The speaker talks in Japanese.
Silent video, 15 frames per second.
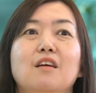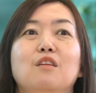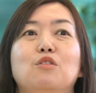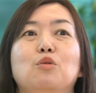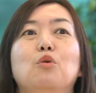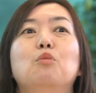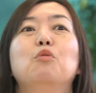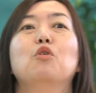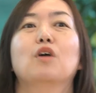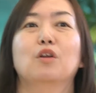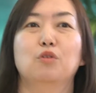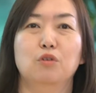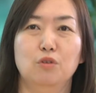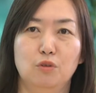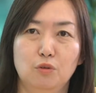そう思うか
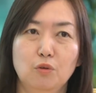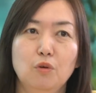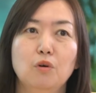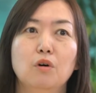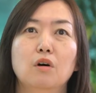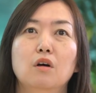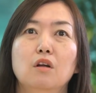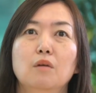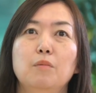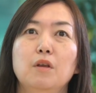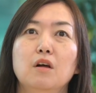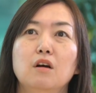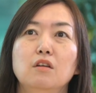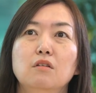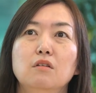というとやっぱなん
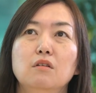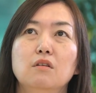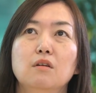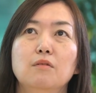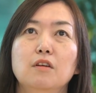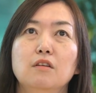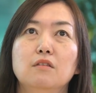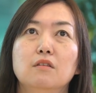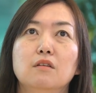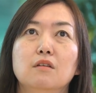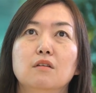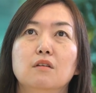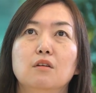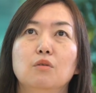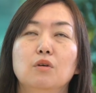かユーザーベース
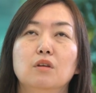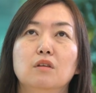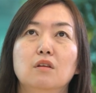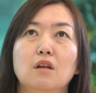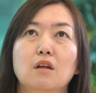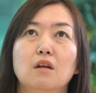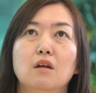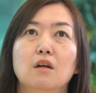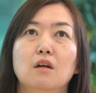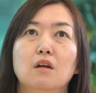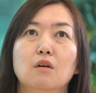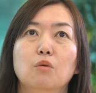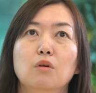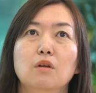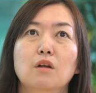において
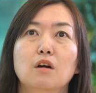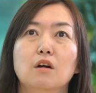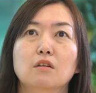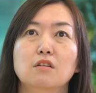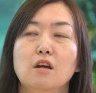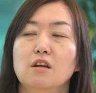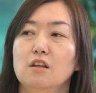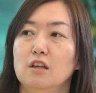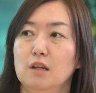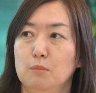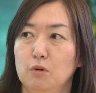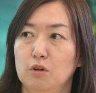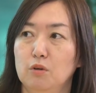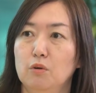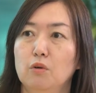これなんか社員にも
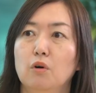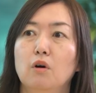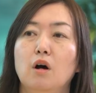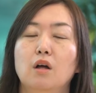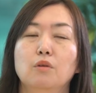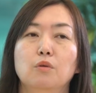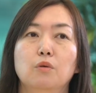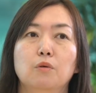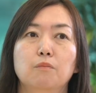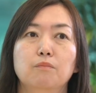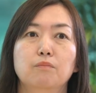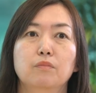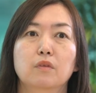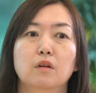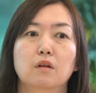いろいろアン
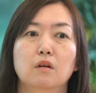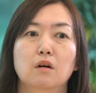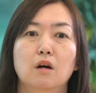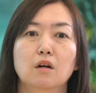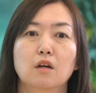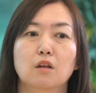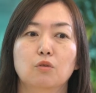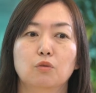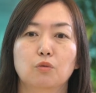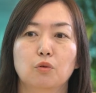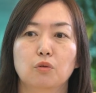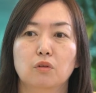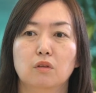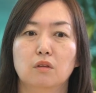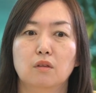ケート
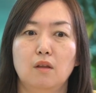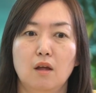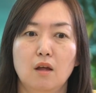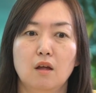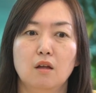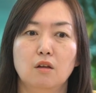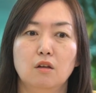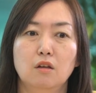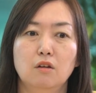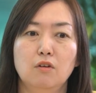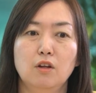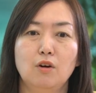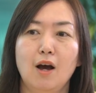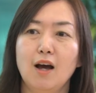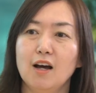取っていわゆ
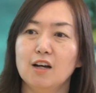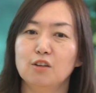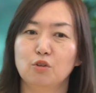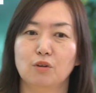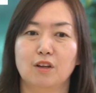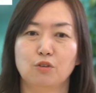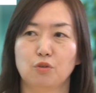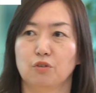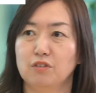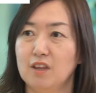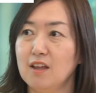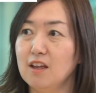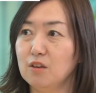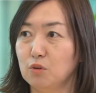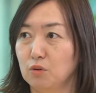るハードなその制
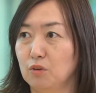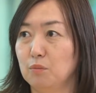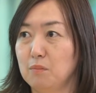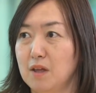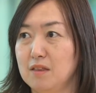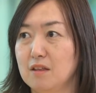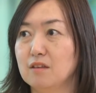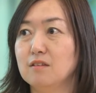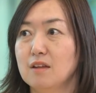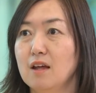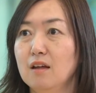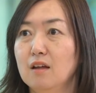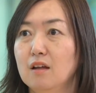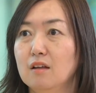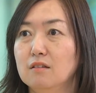度の面ですね、はい、
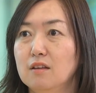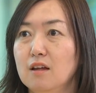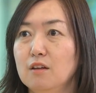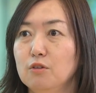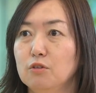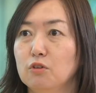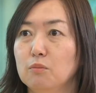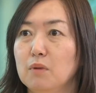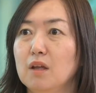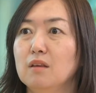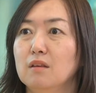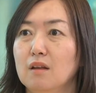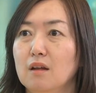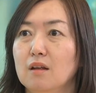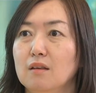制度の面
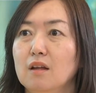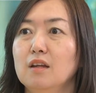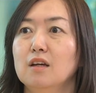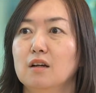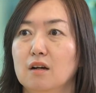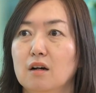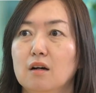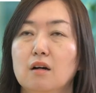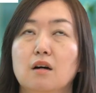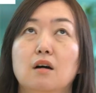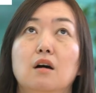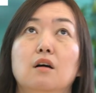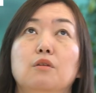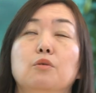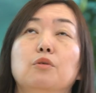で何か
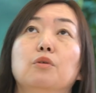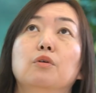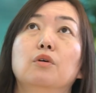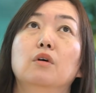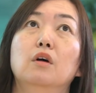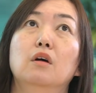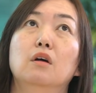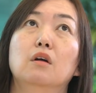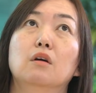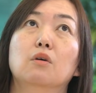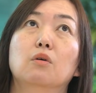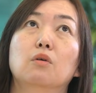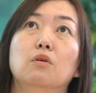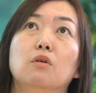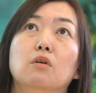あの
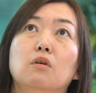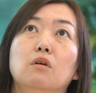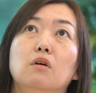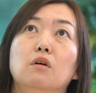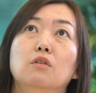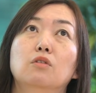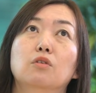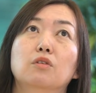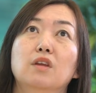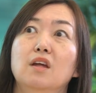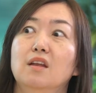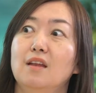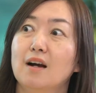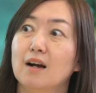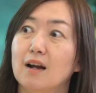こう女性
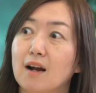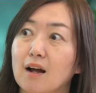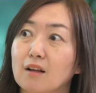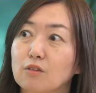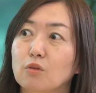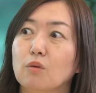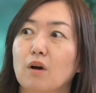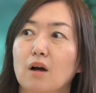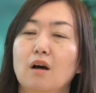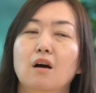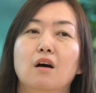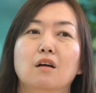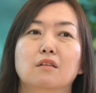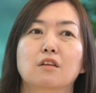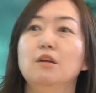だからと
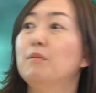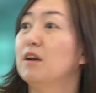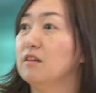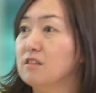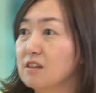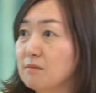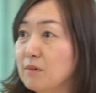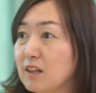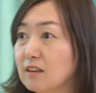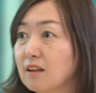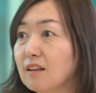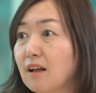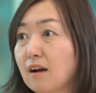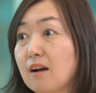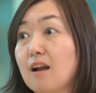か例えば LGBT
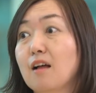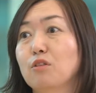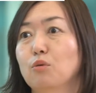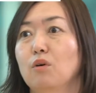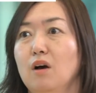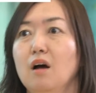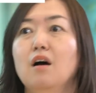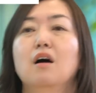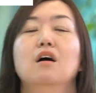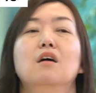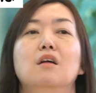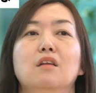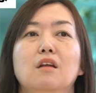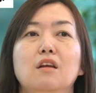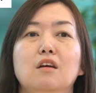だからとか、はい、
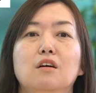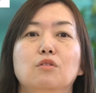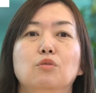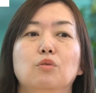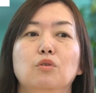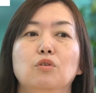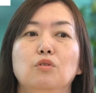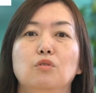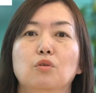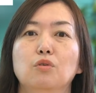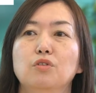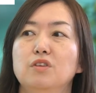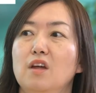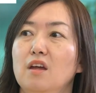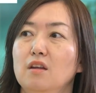何かそういう属
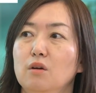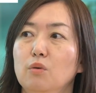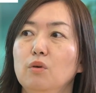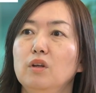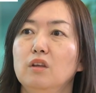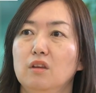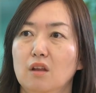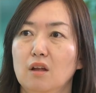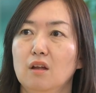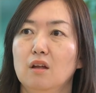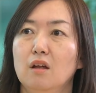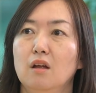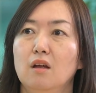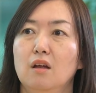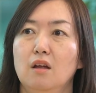性におい
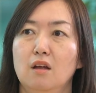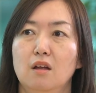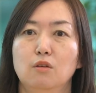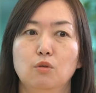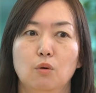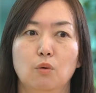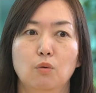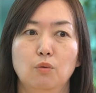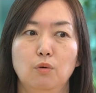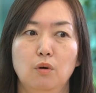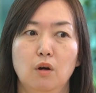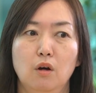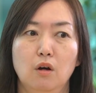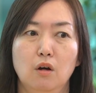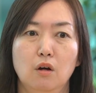て、えーと、
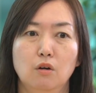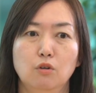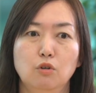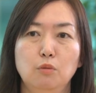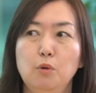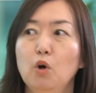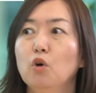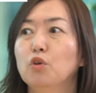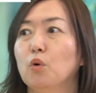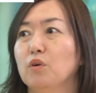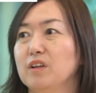不平等に